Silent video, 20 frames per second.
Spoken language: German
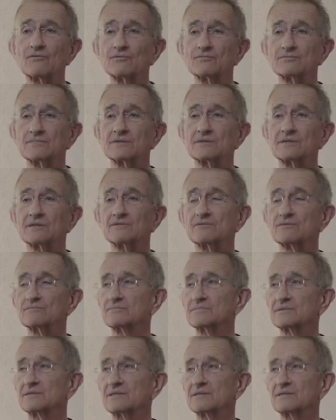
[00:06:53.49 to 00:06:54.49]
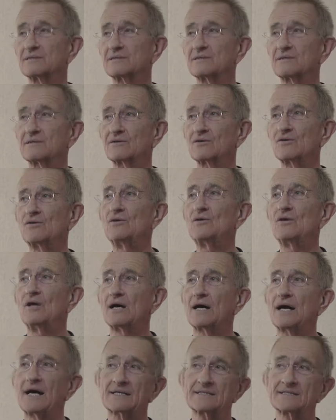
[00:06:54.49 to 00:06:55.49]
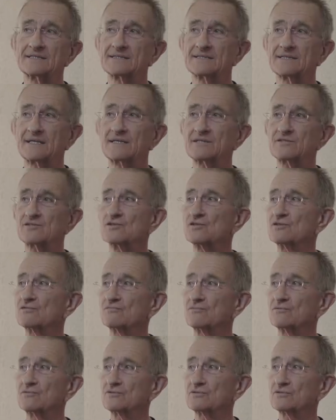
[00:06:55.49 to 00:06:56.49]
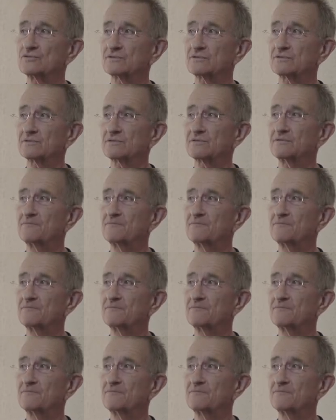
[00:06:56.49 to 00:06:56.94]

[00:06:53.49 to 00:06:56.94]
um die, um die äh, 68, wo ich äh,